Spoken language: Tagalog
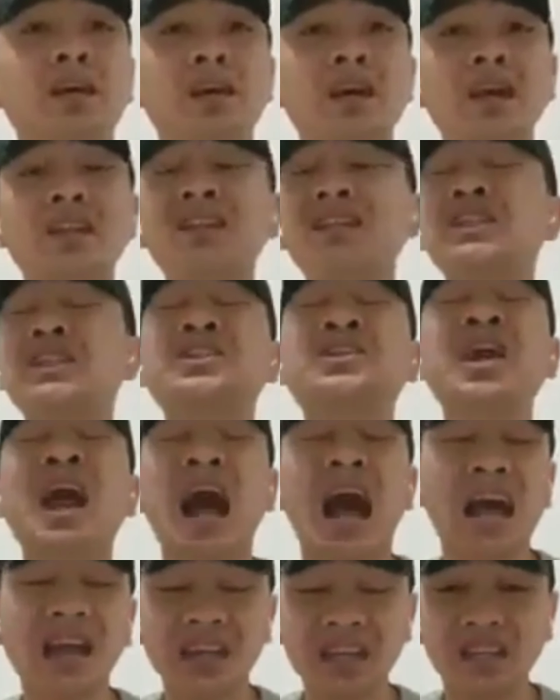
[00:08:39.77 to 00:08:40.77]
in these
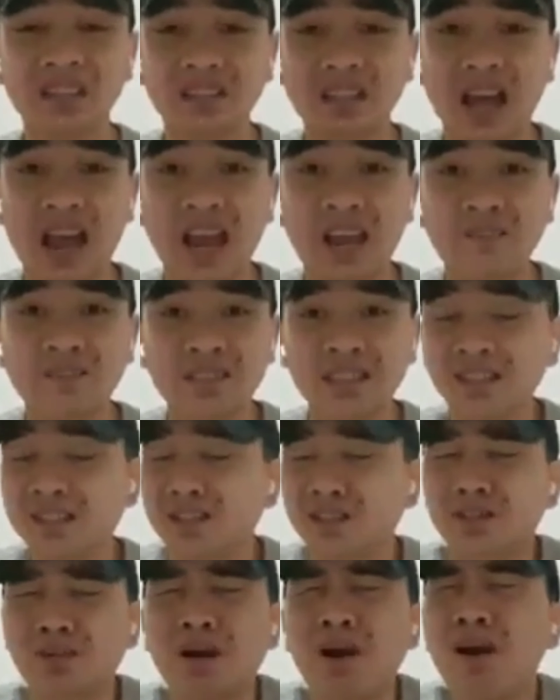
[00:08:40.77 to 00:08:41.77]
trying times, in
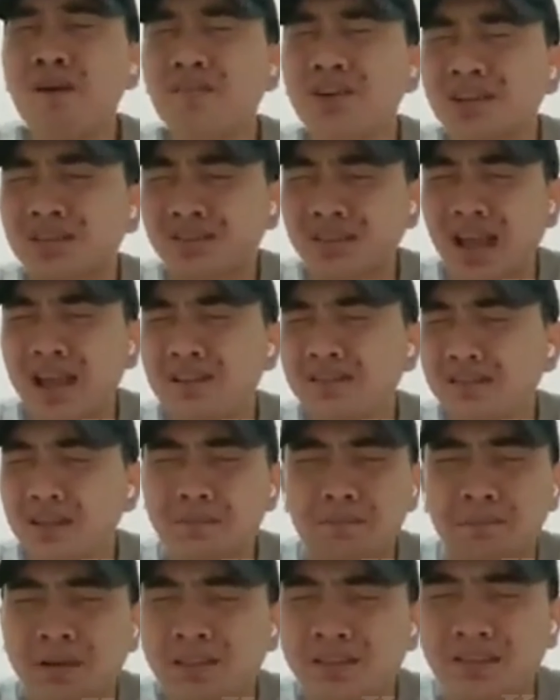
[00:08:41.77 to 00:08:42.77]
this
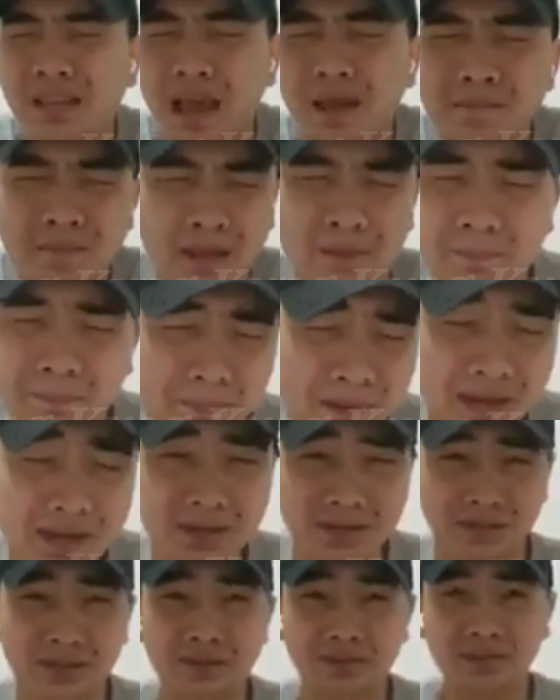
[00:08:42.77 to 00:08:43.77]
COVID-19 pandemic
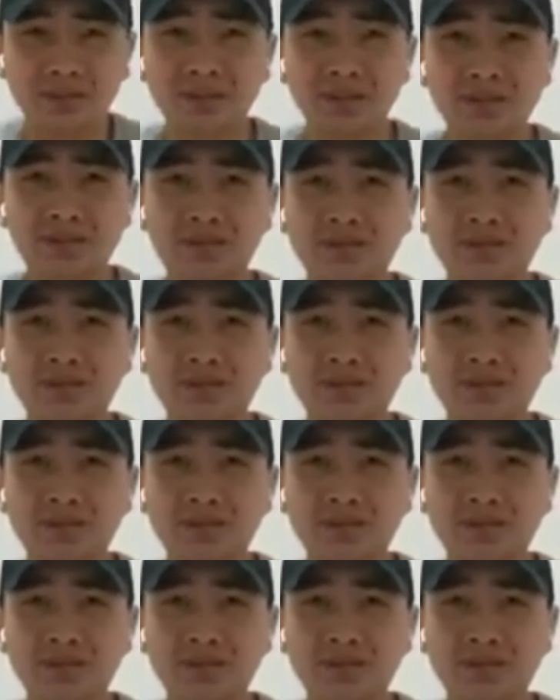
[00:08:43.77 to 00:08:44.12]
period,